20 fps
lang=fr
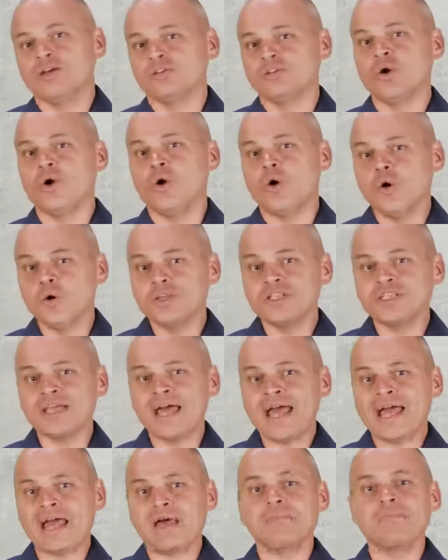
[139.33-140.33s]
dont un
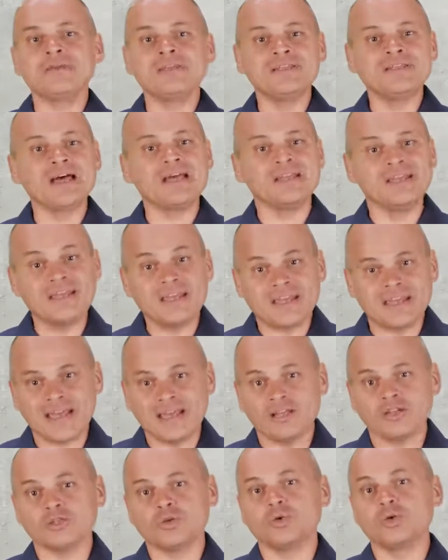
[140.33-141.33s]
tiers habite dans des
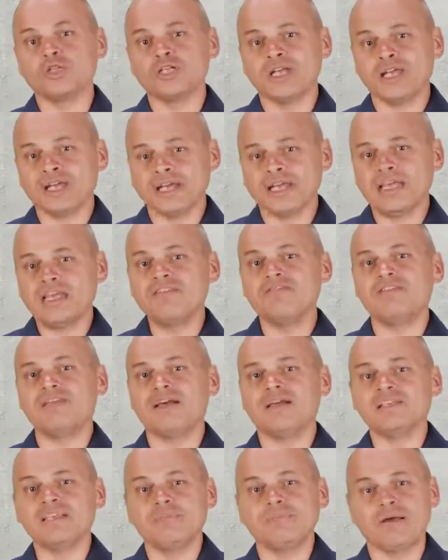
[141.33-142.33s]
camps qui sont gérés et
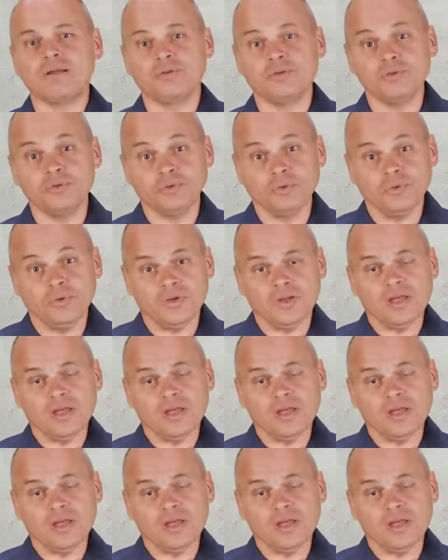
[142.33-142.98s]
financés par l'ONU.